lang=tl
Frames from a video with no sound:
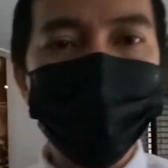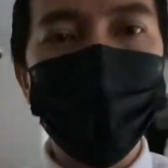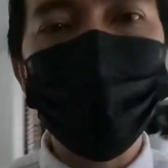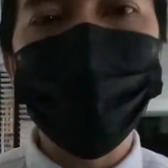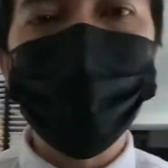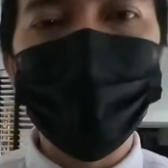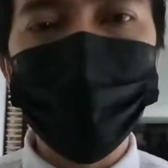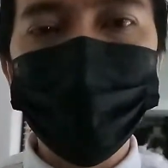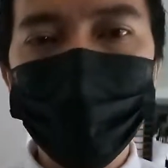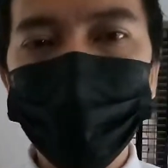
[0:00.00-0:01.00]
aming
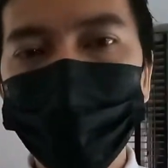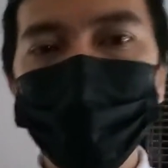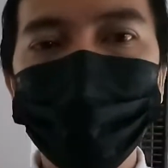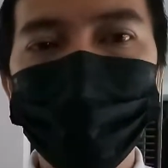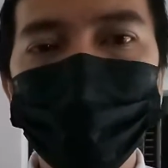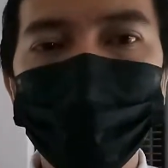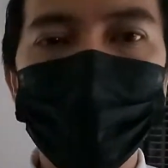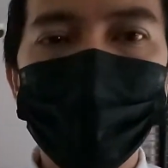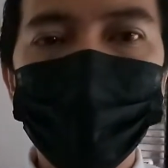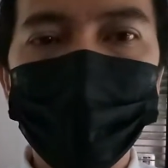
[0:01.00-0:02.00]
dining. in oh.
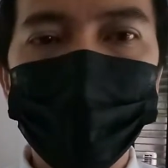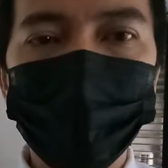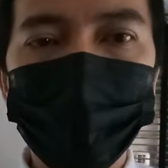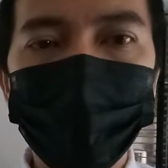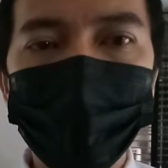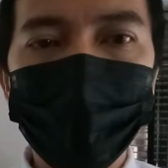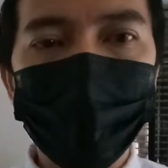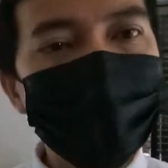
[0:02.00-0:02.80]
walang